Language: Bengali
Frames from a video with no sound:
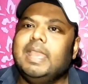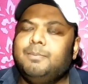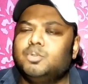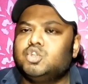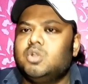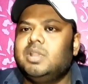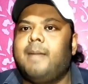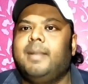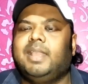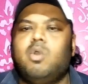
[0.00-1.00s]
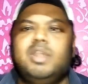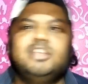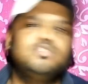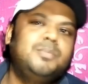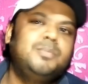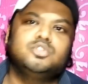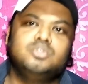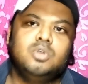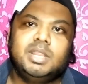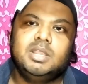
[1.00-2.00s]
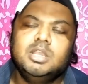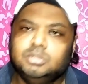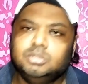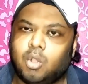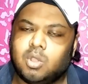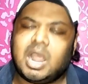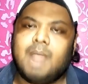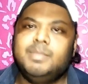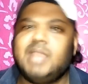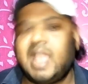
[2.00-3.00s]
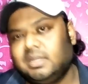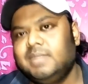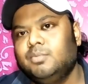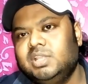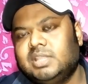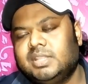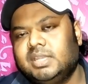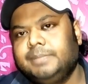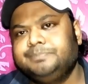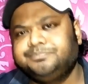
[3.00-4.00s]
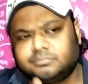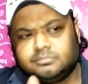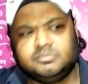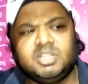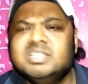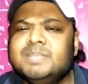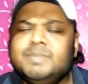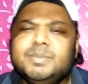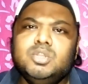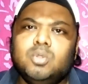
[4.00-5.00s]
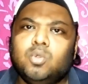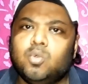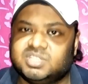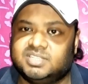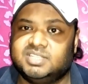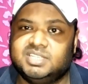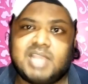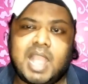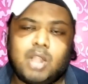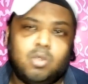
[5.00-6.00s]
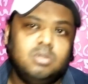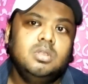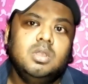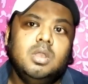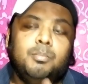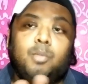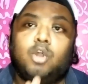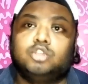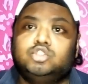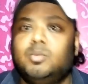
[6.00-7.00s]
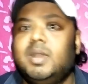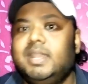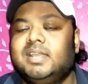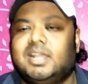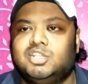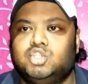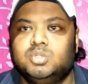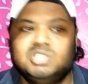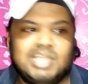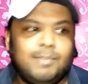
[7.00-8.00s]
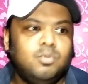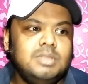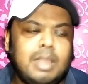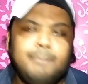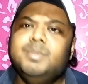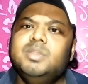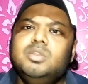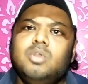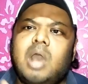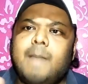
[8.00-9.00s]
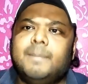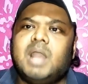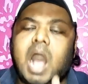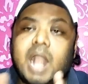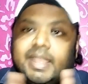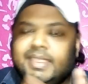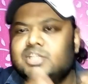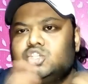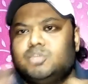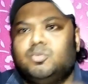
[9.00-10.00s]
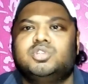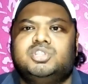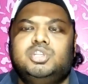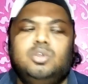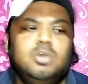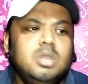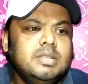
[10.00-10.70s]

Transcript: এই প্রসঙ্গে আমাকে অনেক স্টুডেন্ট প্রশ্ন করে তখন আমি একটাই বলি তাদেরকে যে বিভিন্ন কোর্স আছে যেটা এখন বর্তমানে গ্রাহ্য যেমন বিভিন্ন আমরা আগে থেকে যেসব কোর্স ছিল